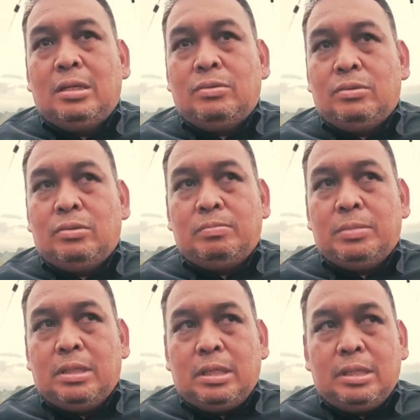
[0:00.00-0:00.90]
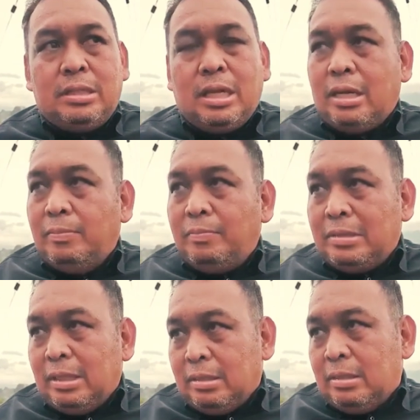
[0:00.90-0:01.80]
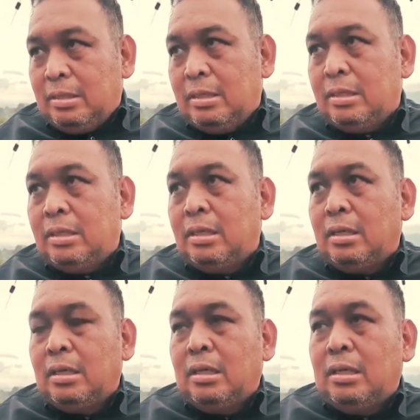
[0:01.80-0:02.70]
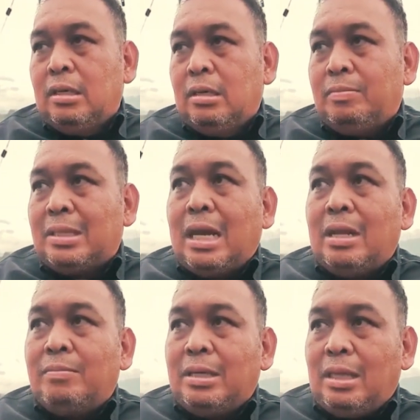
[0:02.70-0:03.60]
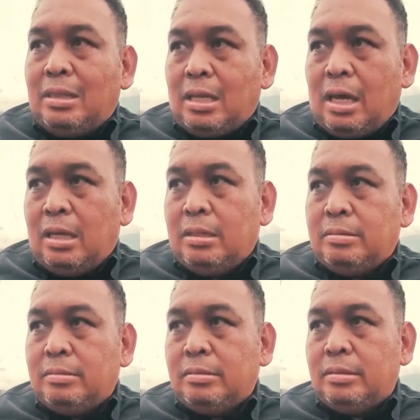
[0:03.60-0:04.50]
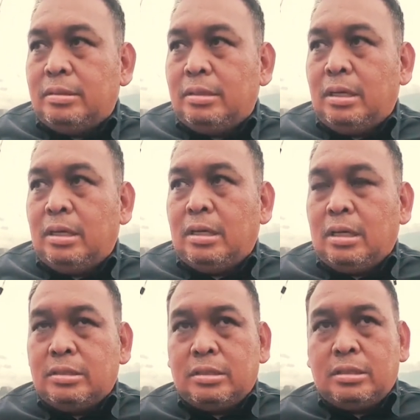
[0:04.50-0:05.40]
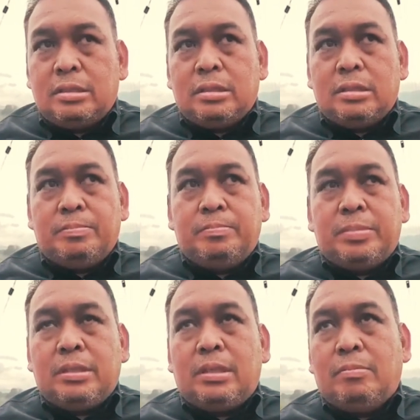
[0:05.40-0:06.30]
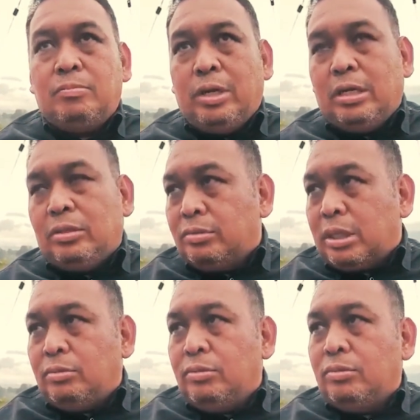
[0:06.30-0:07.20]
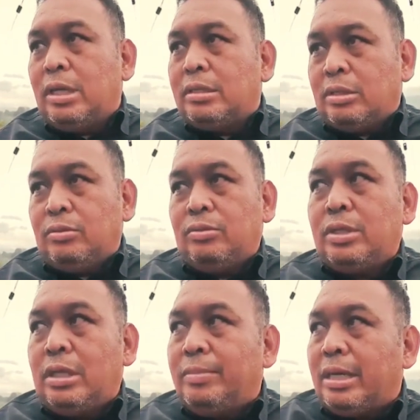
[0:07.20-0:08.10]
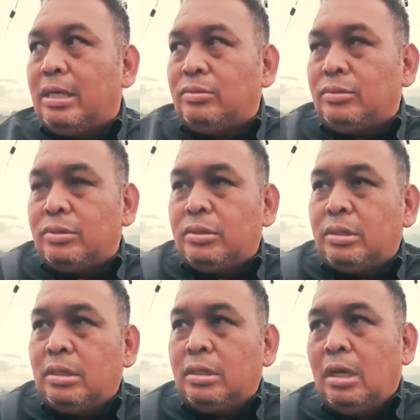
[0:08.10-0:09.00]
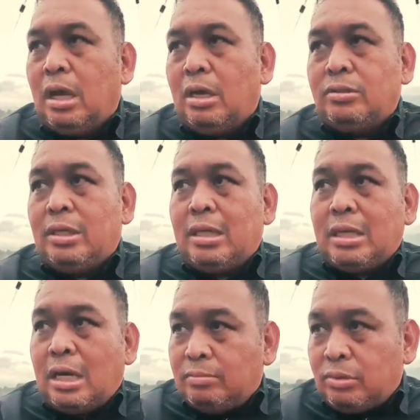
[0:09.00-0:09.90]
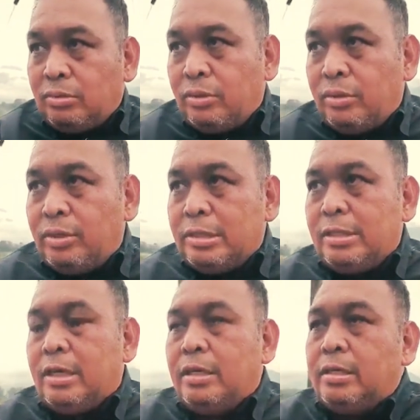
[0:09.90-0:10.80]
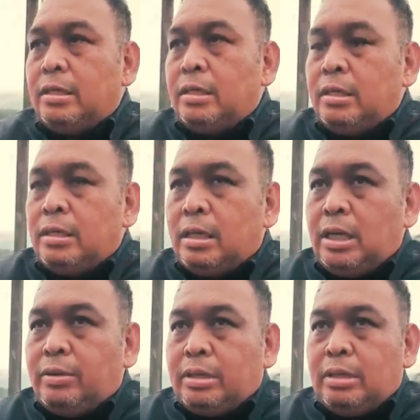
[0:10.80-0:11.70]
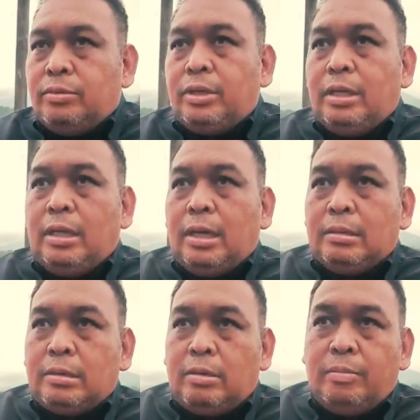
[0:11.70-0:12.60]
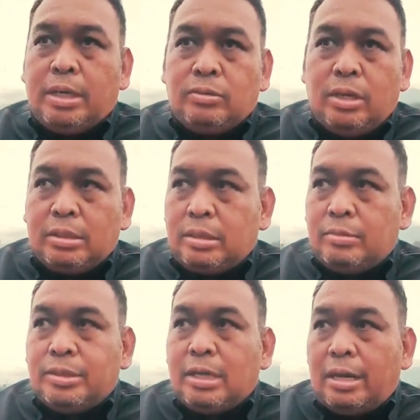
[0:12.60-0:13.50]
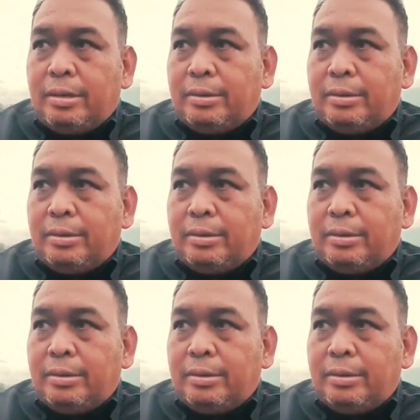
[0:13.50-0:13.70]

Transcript: untuk mengejar defisit eh, pertanaman kita dan setiap bulan itu satu juta, satu juta lima ratus harus kita tanam seluruh Indonesia. Nah Jawa Timur ini kan termasuk yang terbesar